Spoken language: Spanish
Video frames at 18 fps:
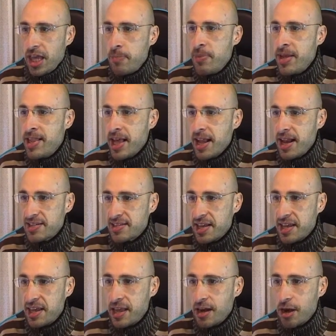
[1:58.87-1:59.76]
invitan
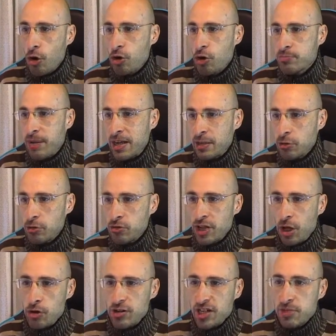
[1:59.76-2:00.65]
a seguir los
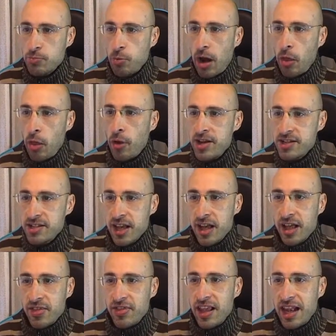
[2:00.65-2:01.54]
pasos de los
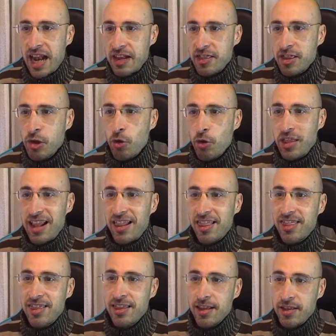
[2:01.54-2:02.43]
exploradores del Ártico
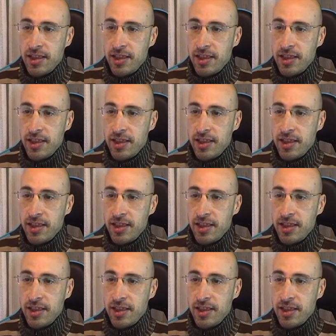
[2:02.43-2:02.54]
del,